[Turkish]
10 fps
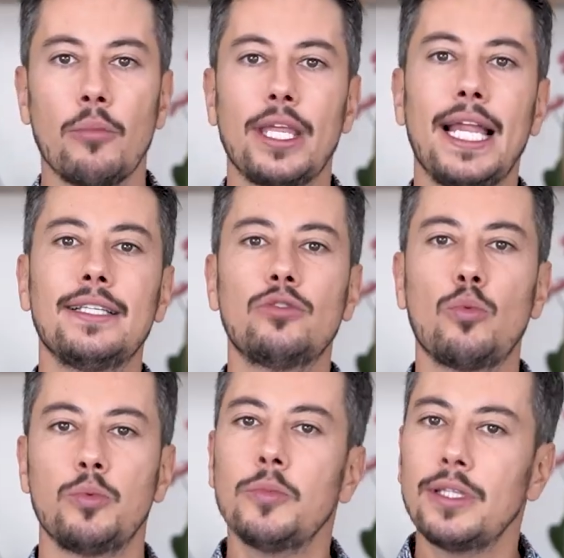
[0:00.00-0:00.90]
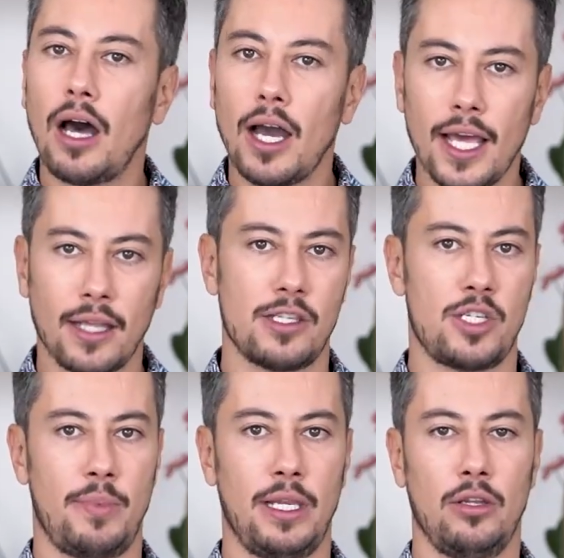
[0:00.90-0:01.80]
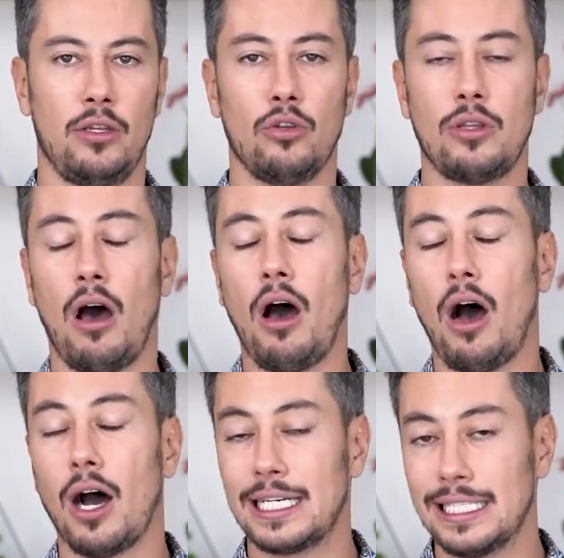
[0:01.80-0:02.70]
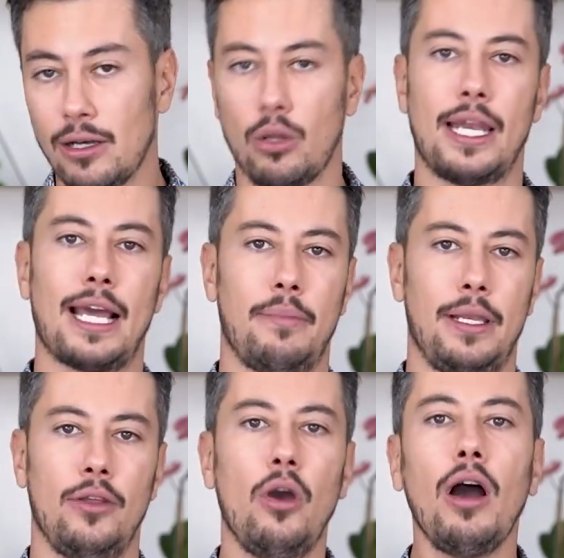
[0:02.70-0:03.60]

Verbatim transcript: Genelde toplumda daha yanlış biliniyor, daha ağrılı olarak biliniyor.